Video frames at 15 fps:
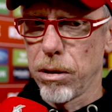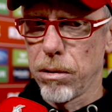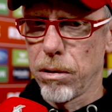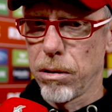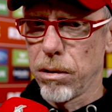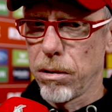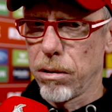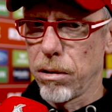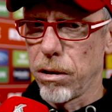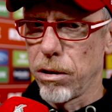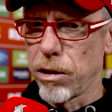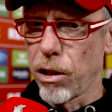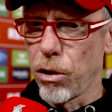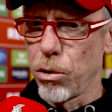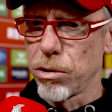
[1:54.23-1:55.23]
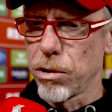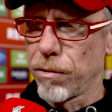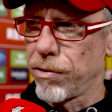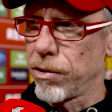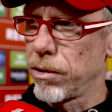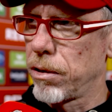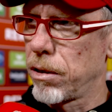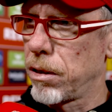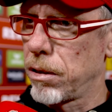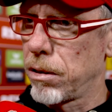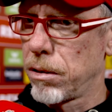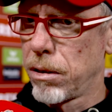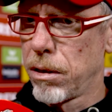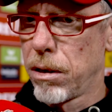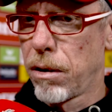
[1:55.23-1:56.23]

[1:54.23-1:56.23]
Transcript: in, in, der Lösung von, äh,